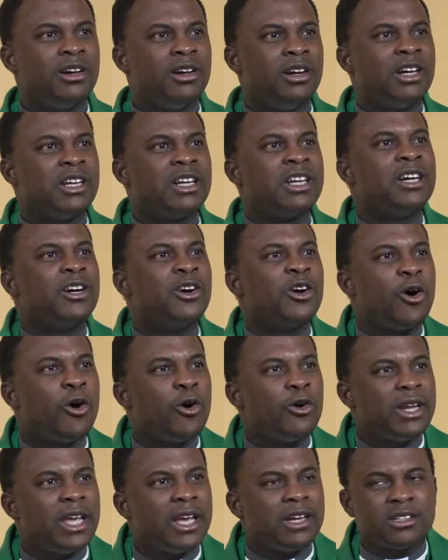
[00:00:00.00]

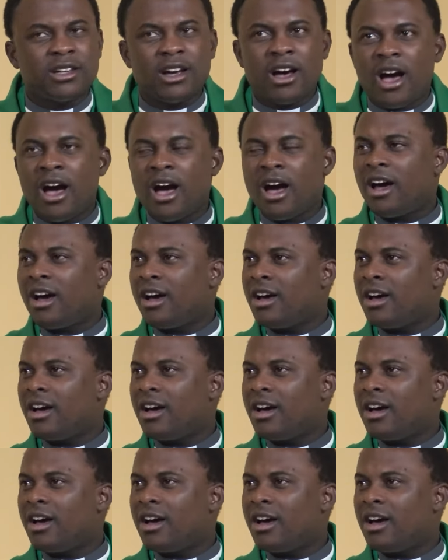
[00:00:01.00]
reconnaîtra